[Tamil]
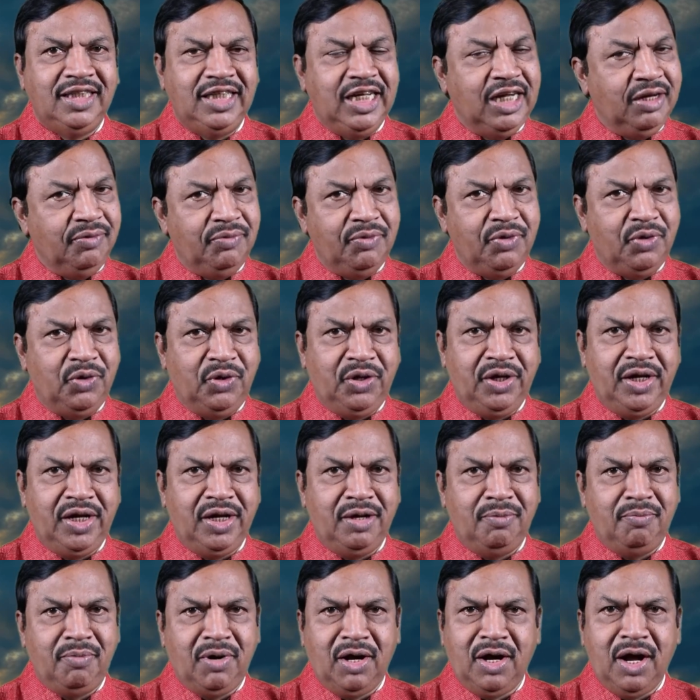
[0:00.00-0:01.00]
தேவனுடைய
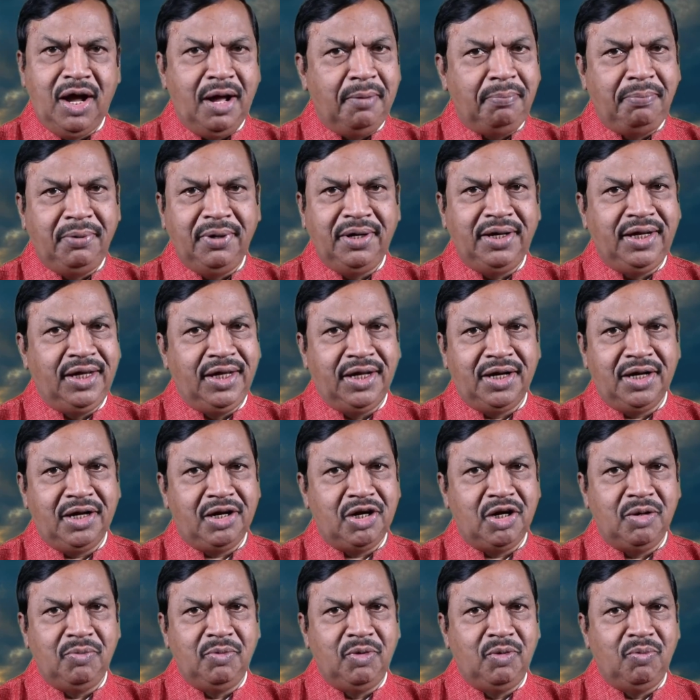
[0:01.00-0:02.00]
மகாபெரி
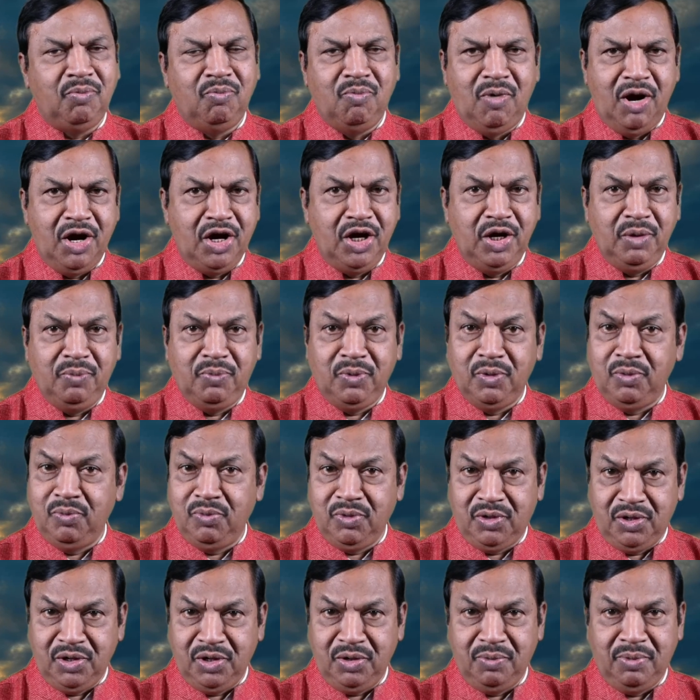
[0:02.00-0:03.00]
இரக்கமும்
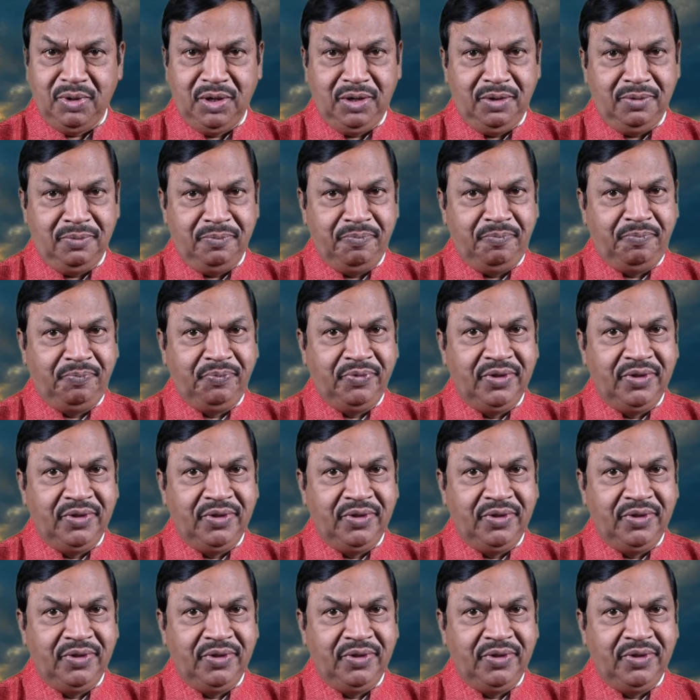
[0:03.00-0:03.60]
மன்னிப்பும் கிருபையும்